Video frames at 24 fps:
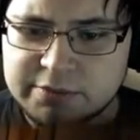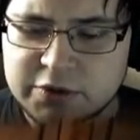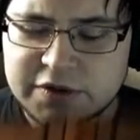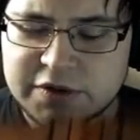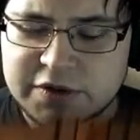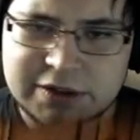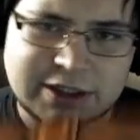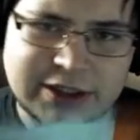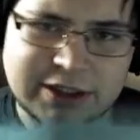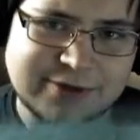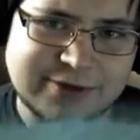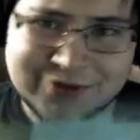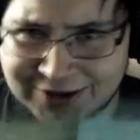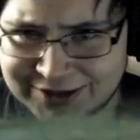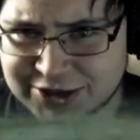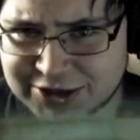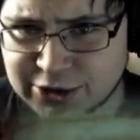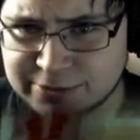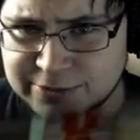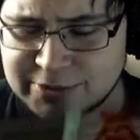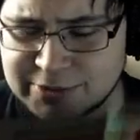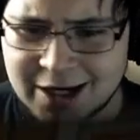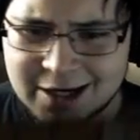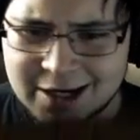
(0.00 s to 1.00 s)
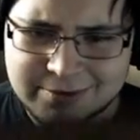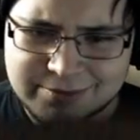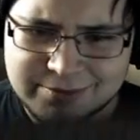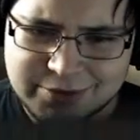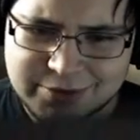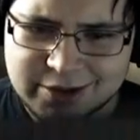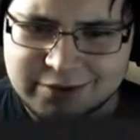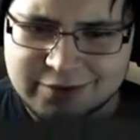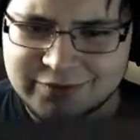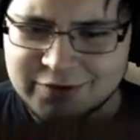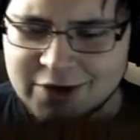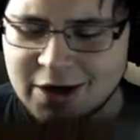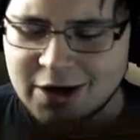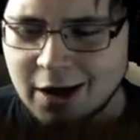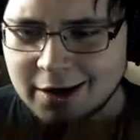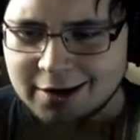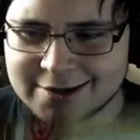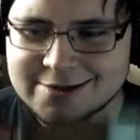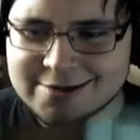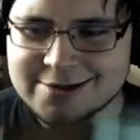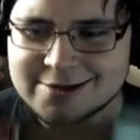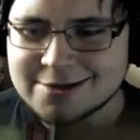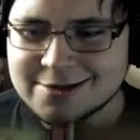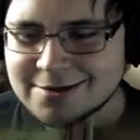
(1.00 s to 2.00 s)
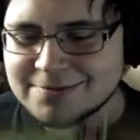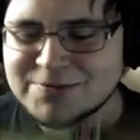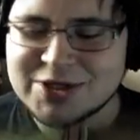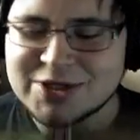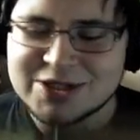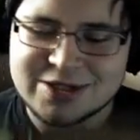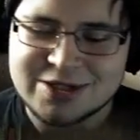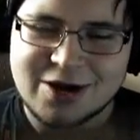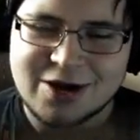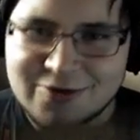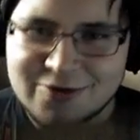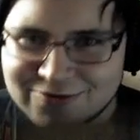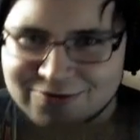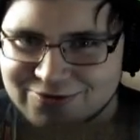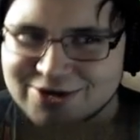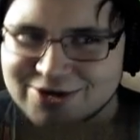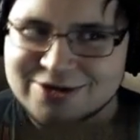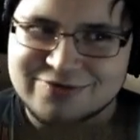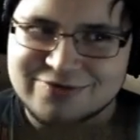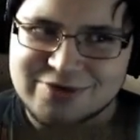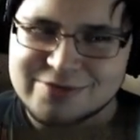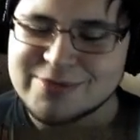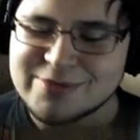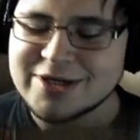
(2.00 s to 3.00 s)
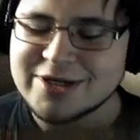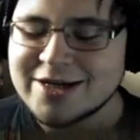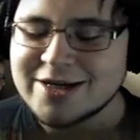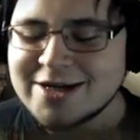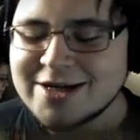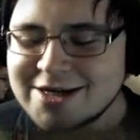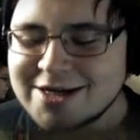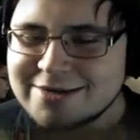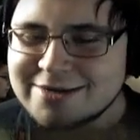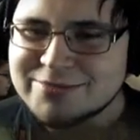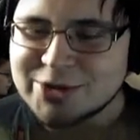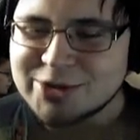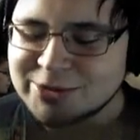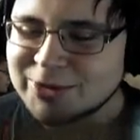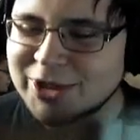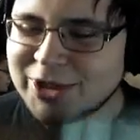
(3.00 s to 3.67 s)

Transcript: uns unter falschem Namen hier, weil es ist ja ein bisschen auffällig, wenn man mit dem